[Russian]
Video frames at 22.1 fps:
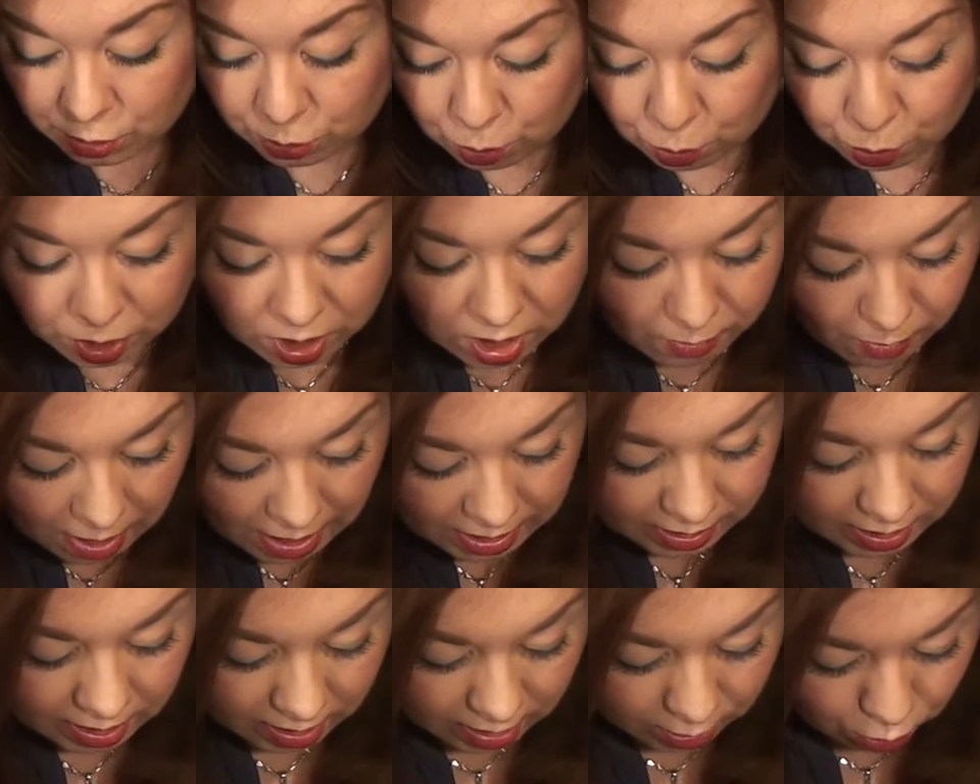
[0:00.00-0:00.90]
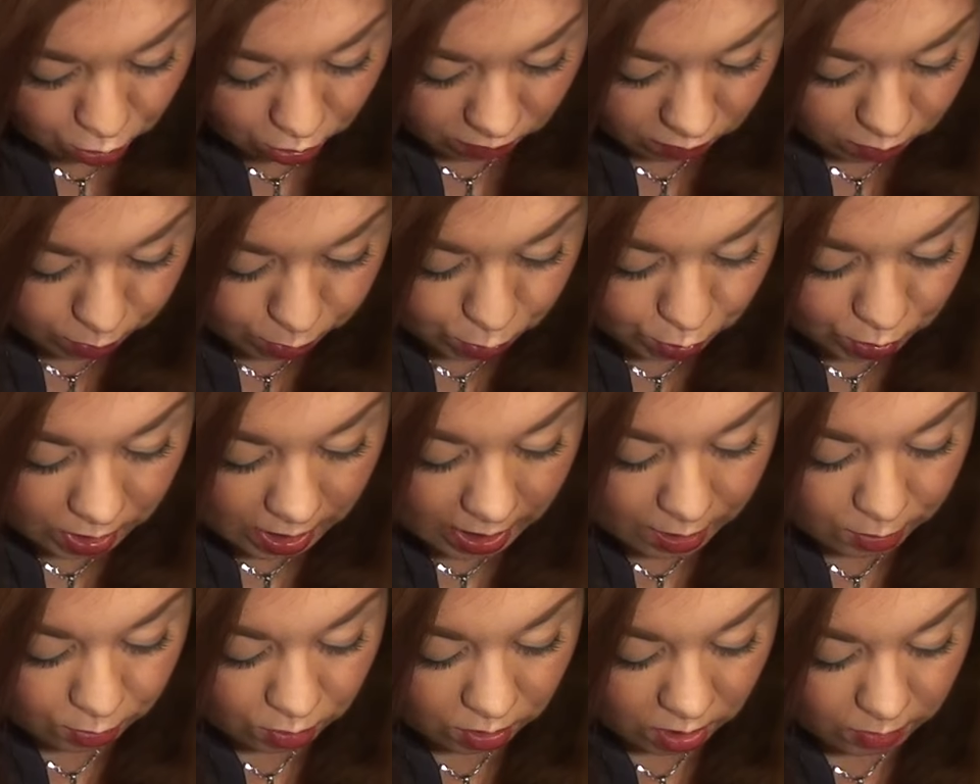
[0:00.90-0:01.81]
другие марки, которые
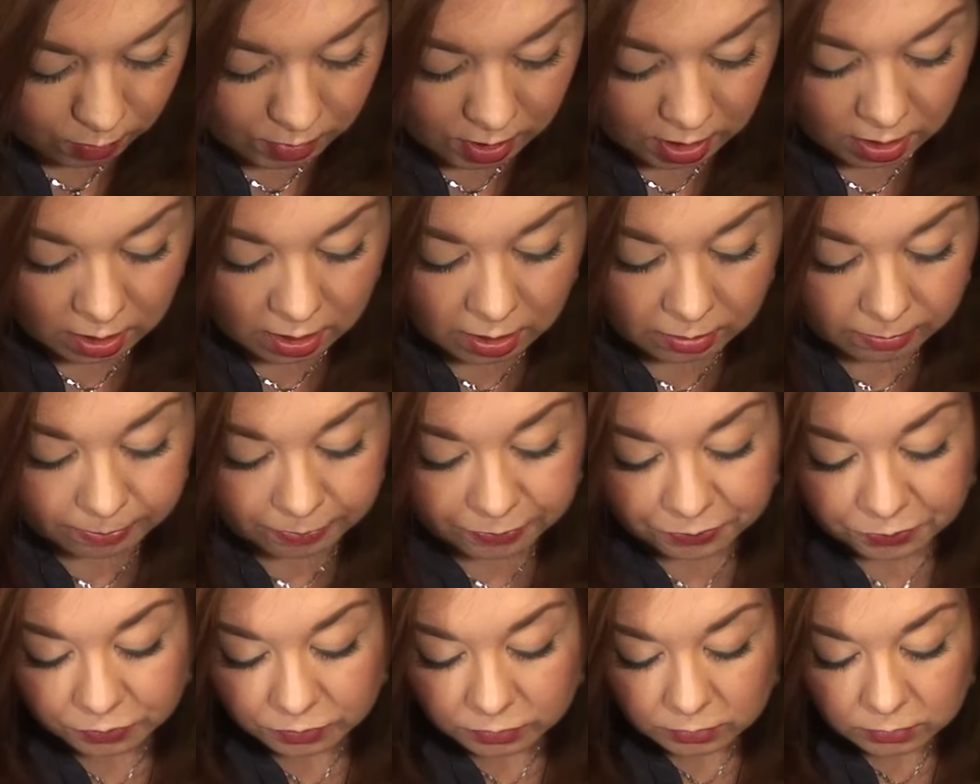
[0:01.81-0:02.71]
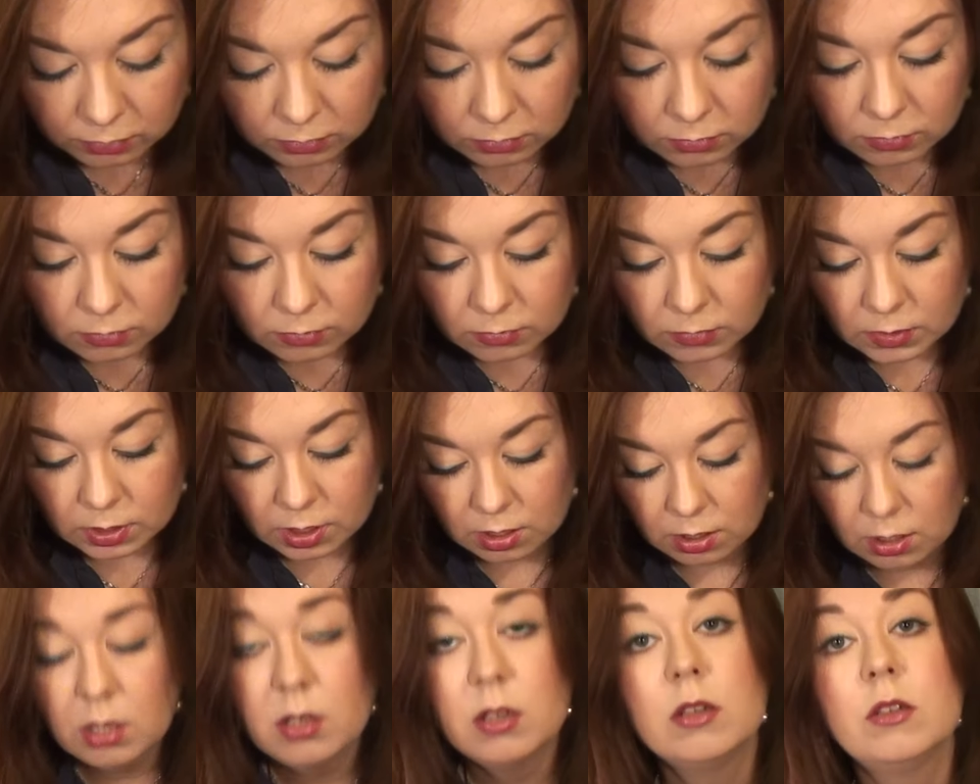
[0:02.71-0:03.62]
выпускают именно
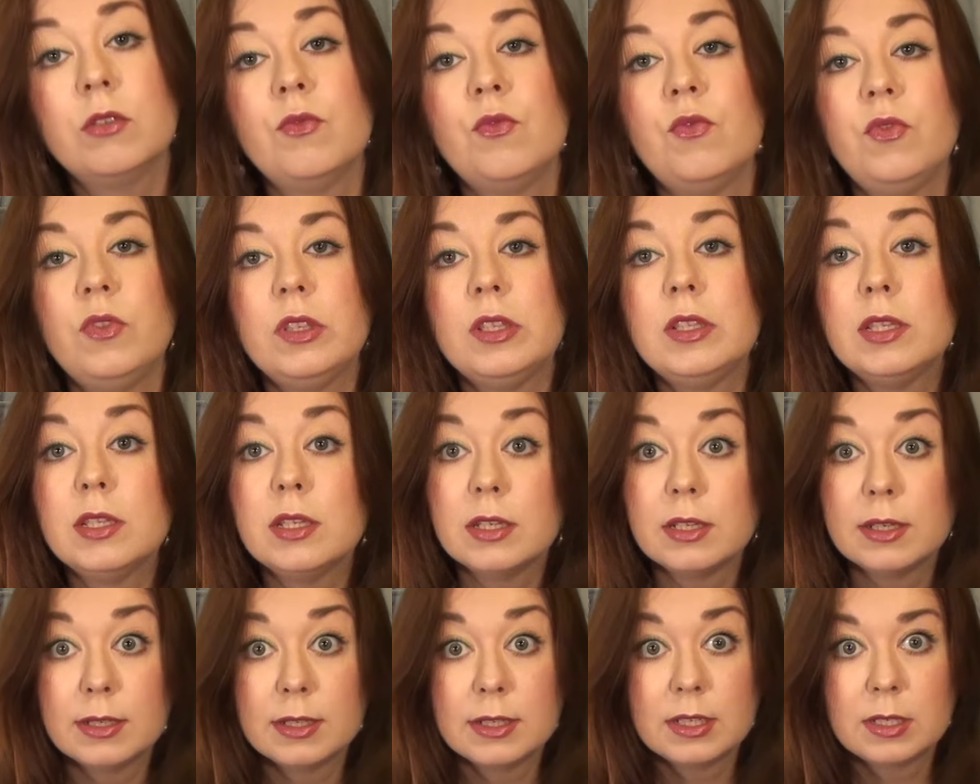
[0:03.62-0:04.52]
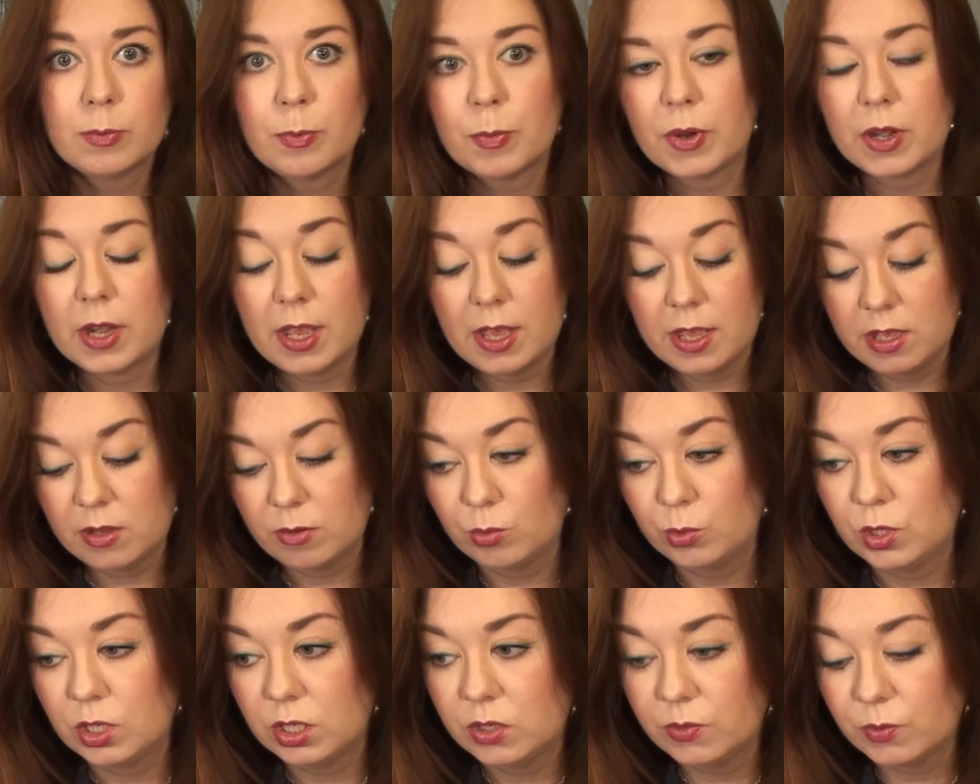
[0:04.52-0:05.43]
а, в виде спрея
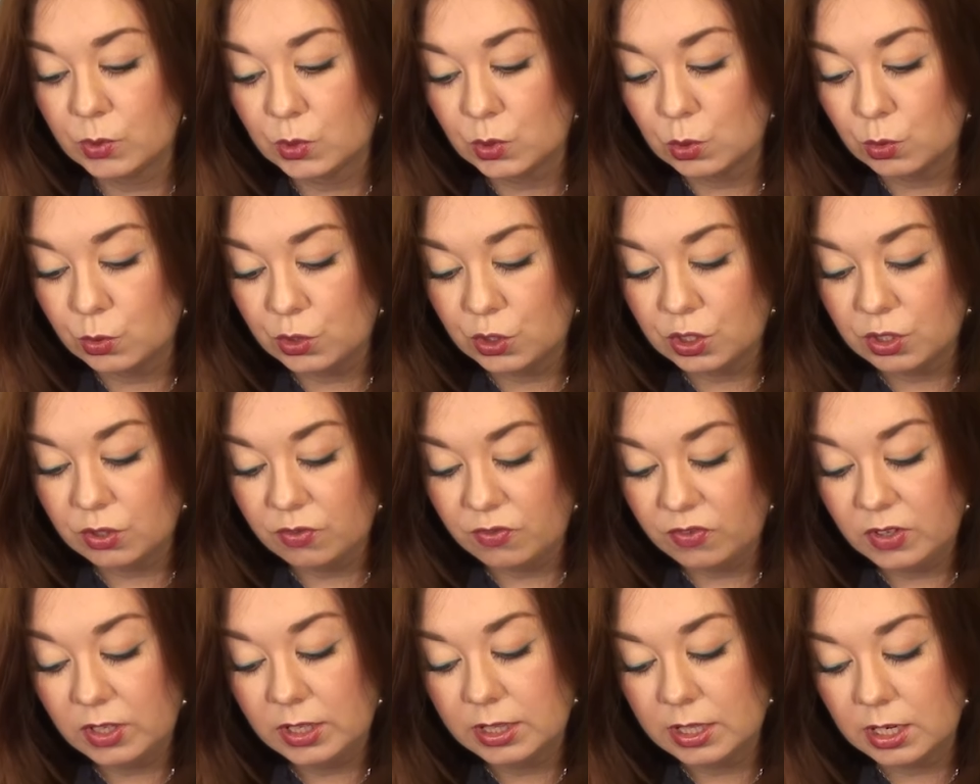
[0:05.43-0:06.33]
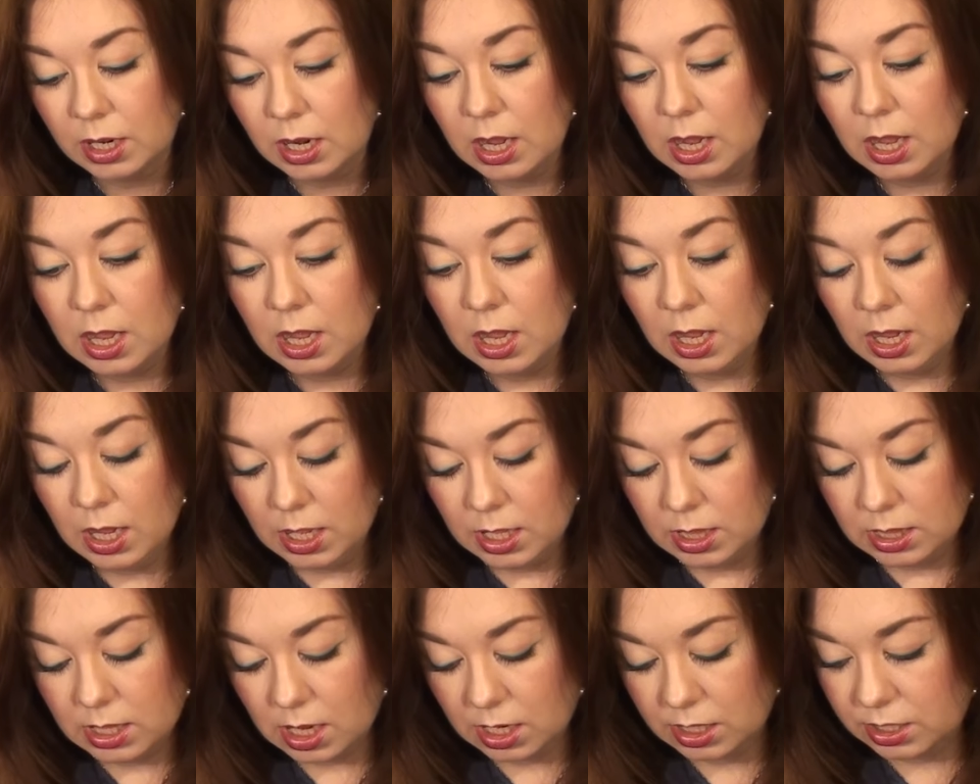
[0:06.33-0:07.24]
вот эти вот солнечные фильтры.
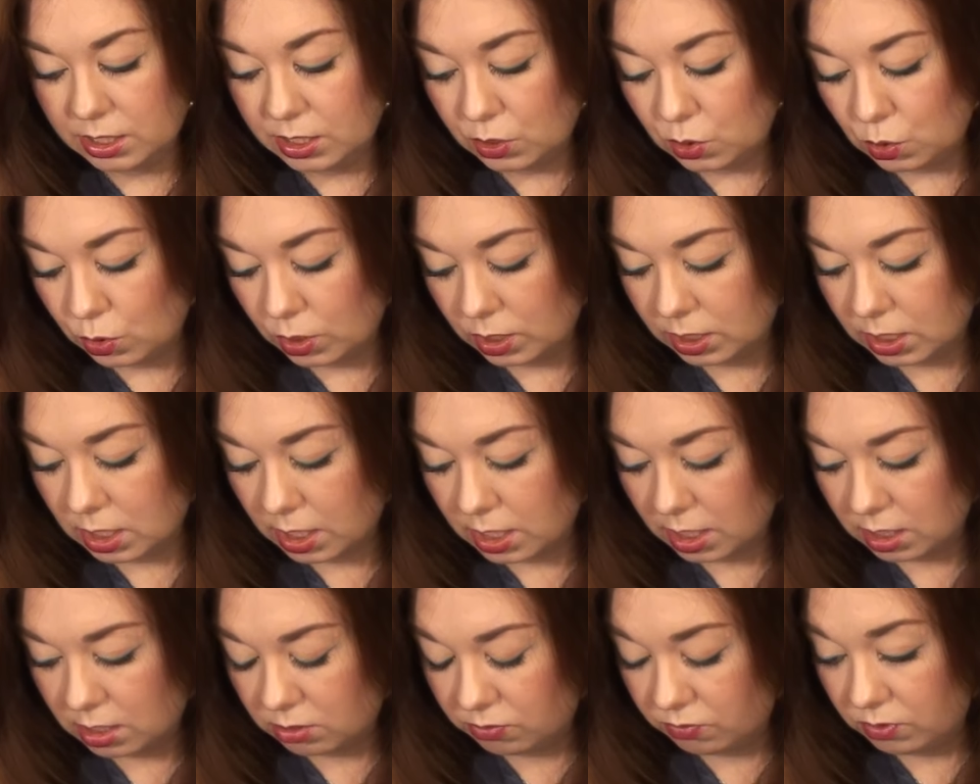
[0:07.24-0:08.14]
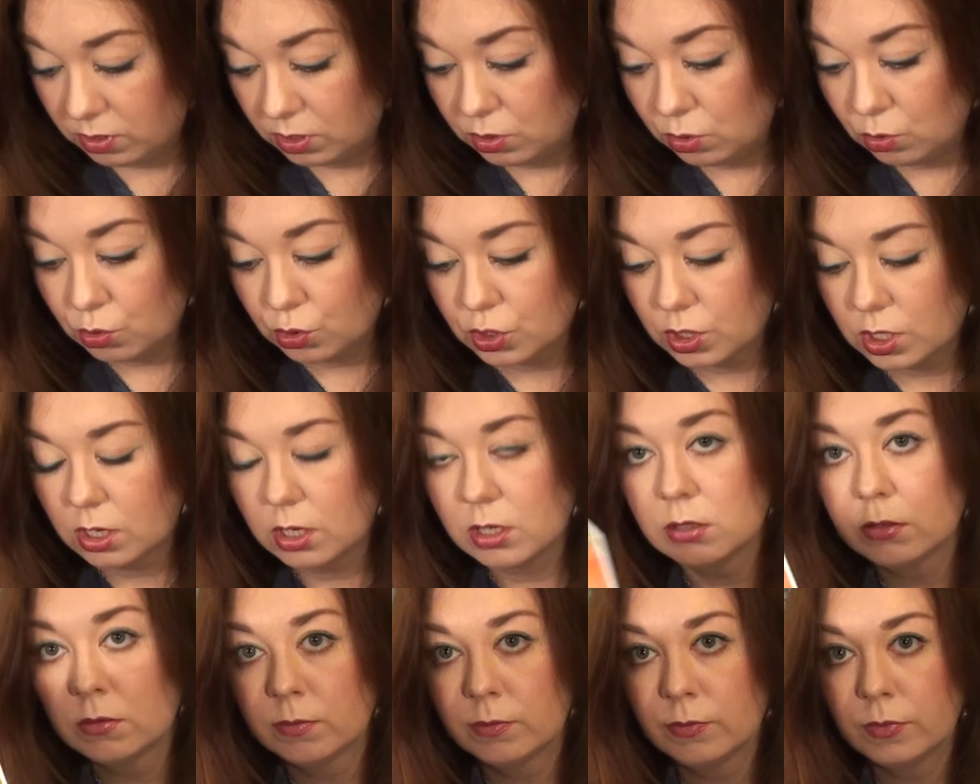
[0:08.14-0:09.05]
Так, здесь у нас какая-то
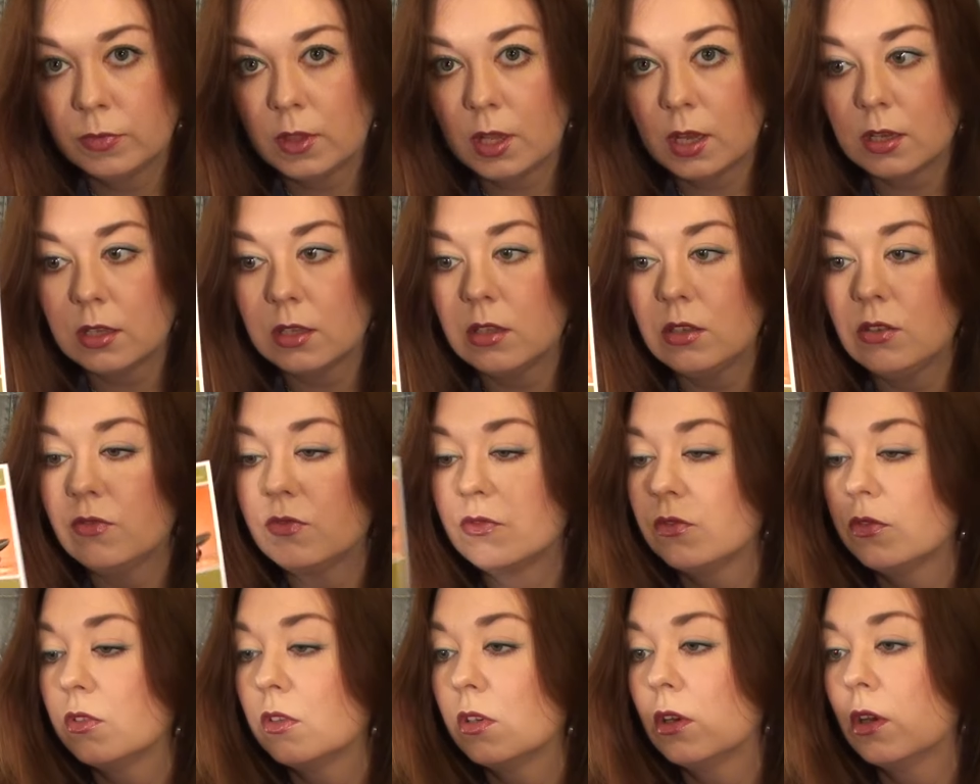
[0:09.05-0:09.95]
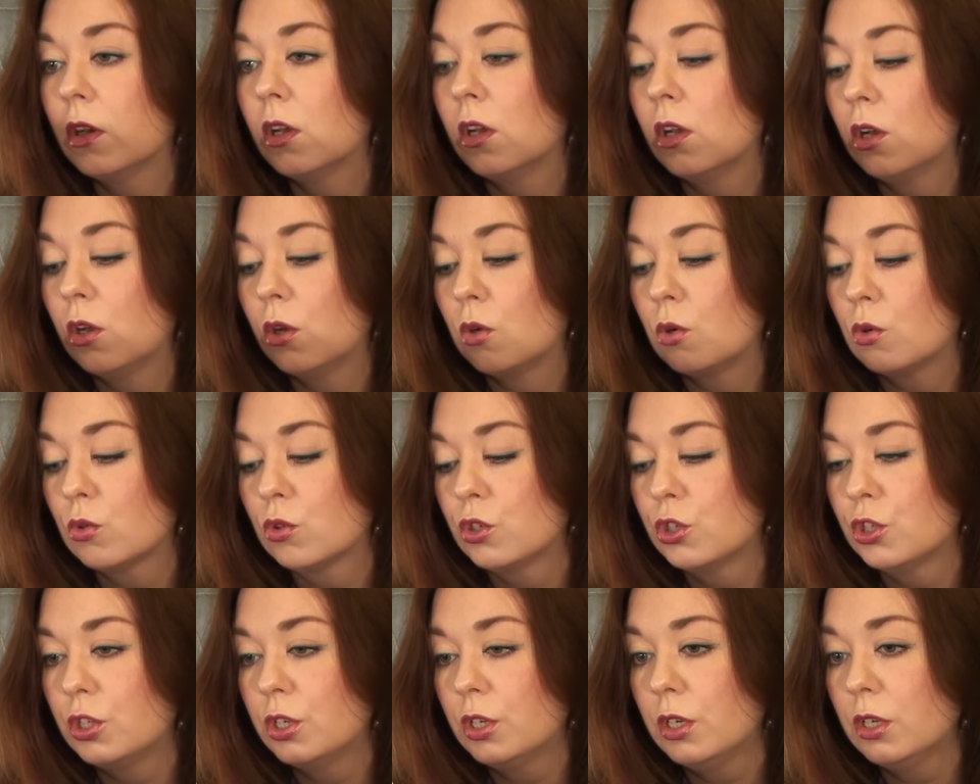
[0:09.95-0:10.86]
фигнюшка на Ив
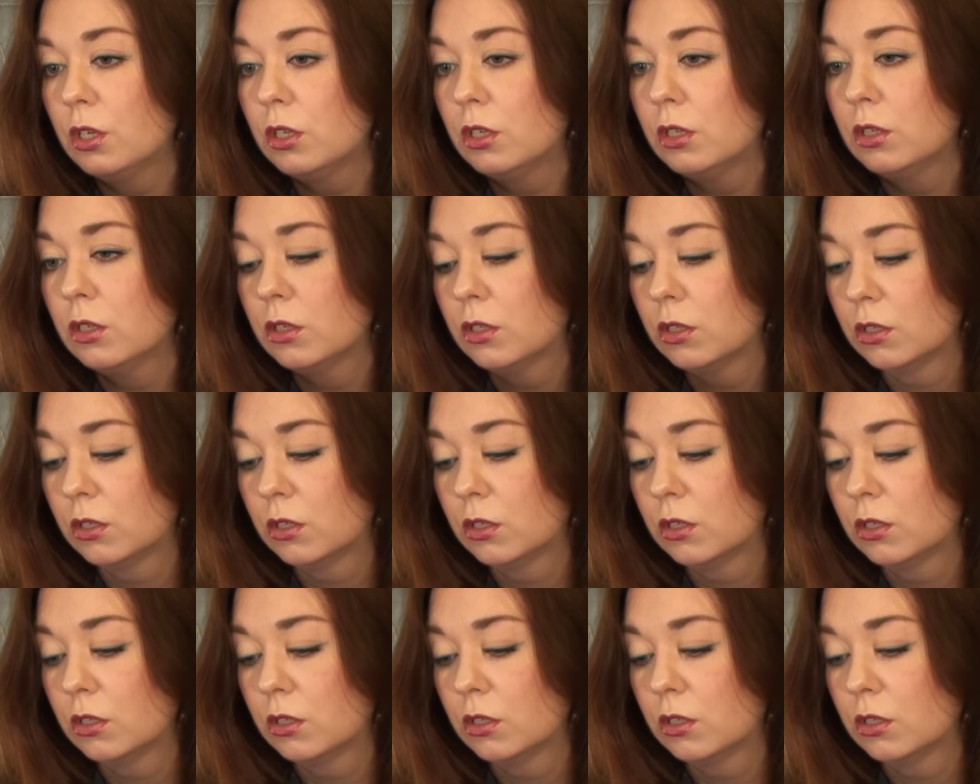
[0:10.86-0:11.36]
Роше